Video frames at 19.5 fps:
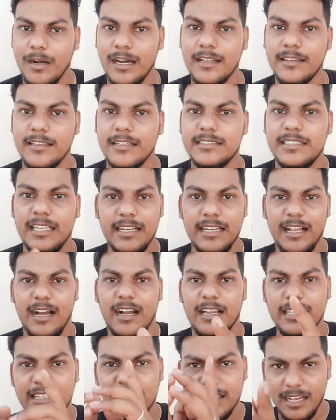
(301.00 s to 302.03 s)
மாறுது சரிங்களா
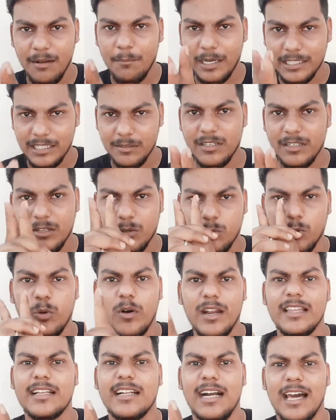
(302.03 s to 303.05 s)
இதுதான் மதம்ன்ற
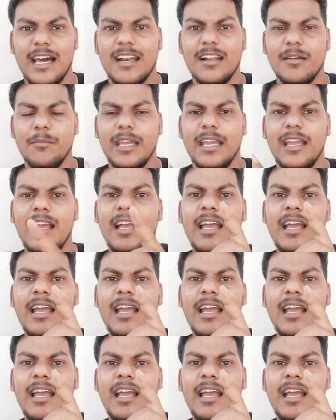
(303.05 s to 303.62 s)
உருவானது காரணமே